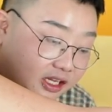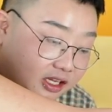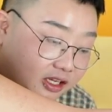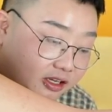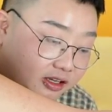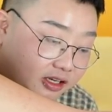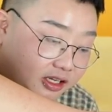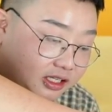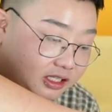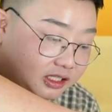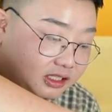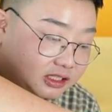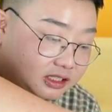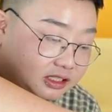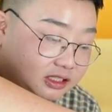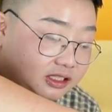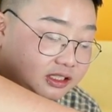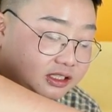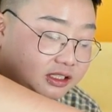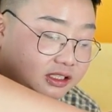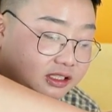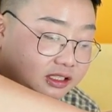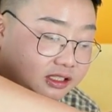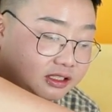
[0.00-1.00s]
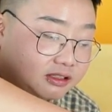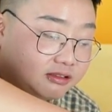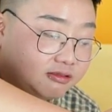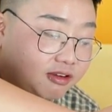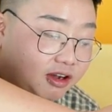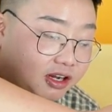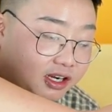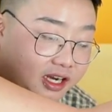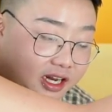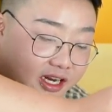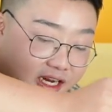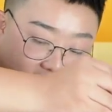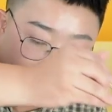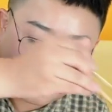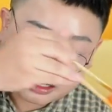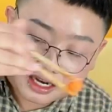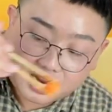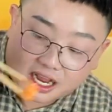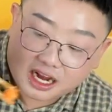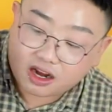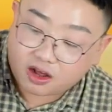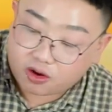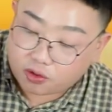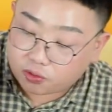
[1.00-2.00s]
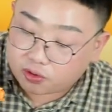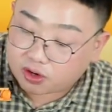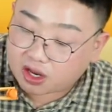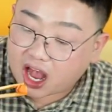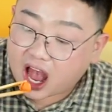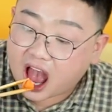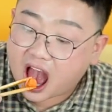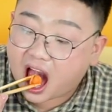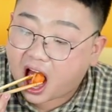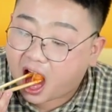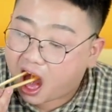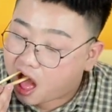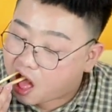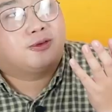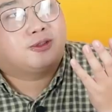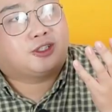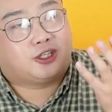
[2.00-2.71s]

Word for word: Đó là những cái phần này ăn khá là ok.